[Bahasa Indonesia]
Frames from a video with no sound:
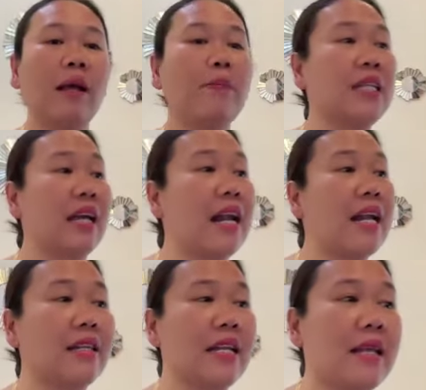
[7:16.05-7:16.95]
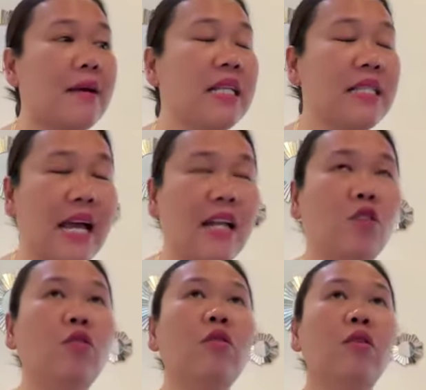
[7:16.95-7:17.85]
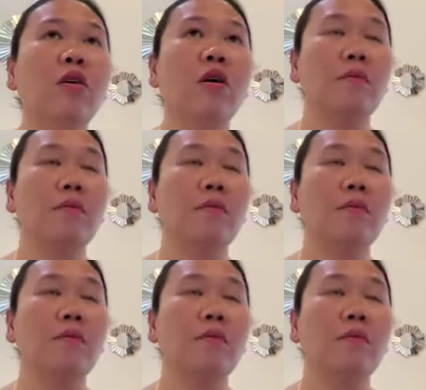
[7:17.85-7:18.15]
tapi sekarang ternyata majikanku